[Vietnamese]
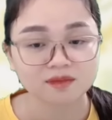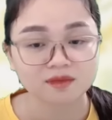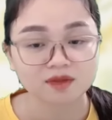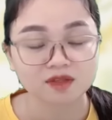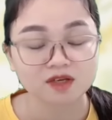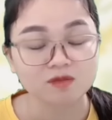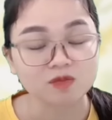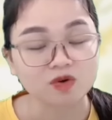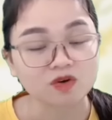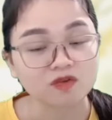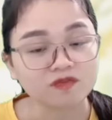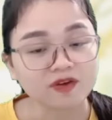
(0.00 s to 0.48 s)

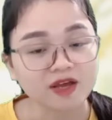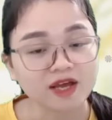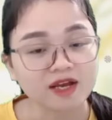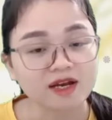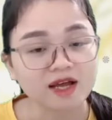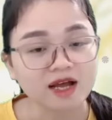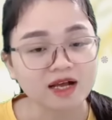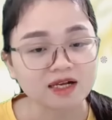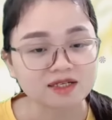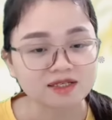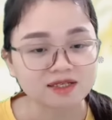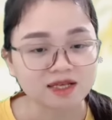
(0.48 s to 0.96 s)
Được một phen
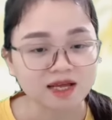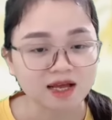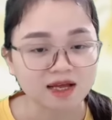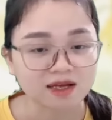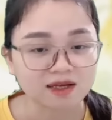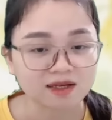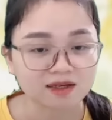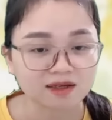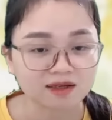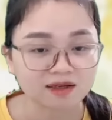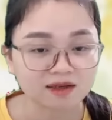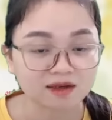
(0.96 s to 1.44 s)
hả
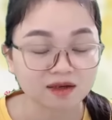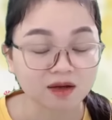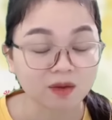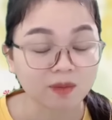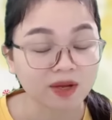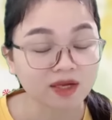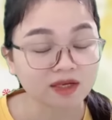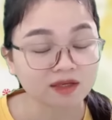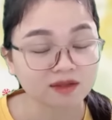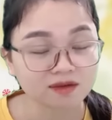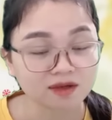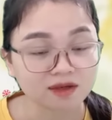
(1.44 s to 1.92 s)
giả dạ, Ngọc
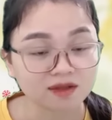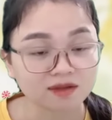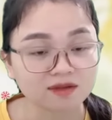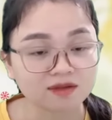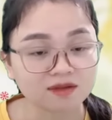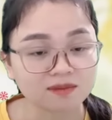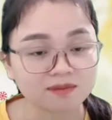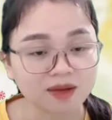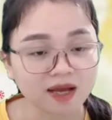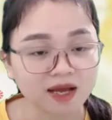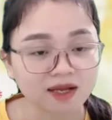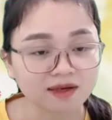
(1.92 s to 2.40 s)
Anh cười
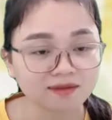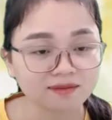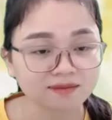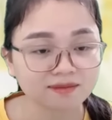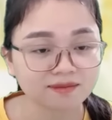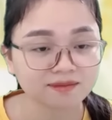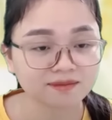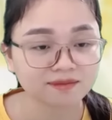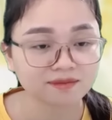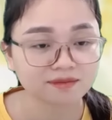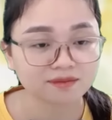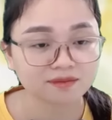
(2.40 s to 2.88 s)
tự mãn
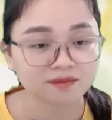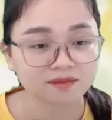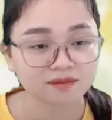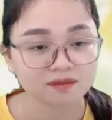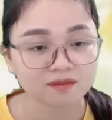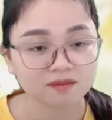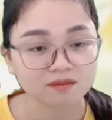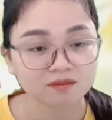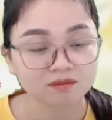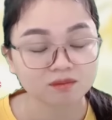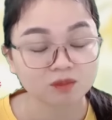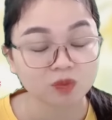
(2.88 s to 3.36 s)

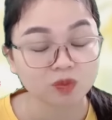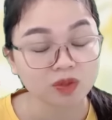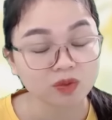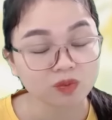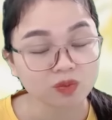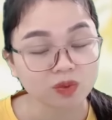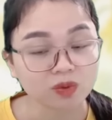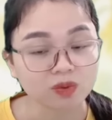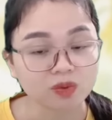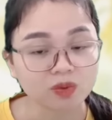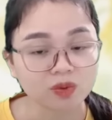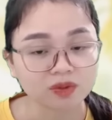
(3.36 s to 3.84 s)
Mục đích
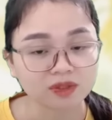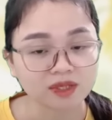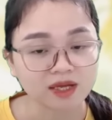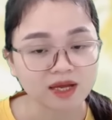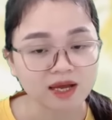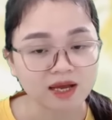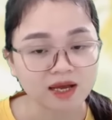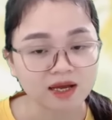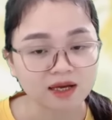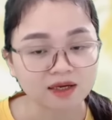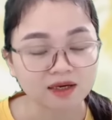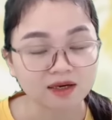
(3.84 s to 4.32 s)
của cô
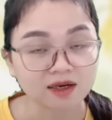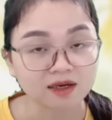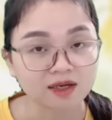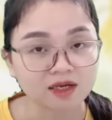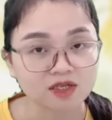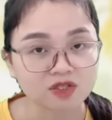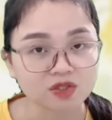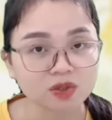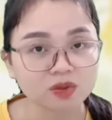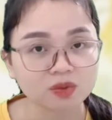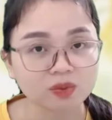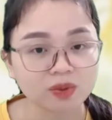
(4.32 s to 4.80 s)
ta là để
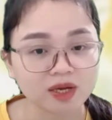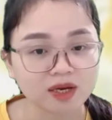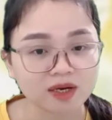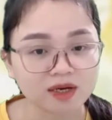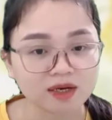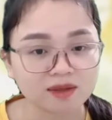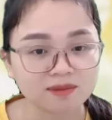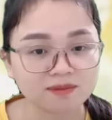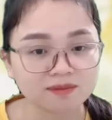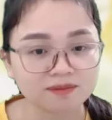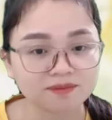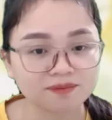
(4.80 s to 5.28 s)
cho Tuệ
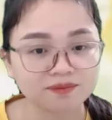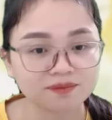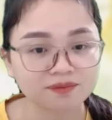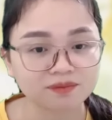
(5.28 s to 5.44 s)
Lâm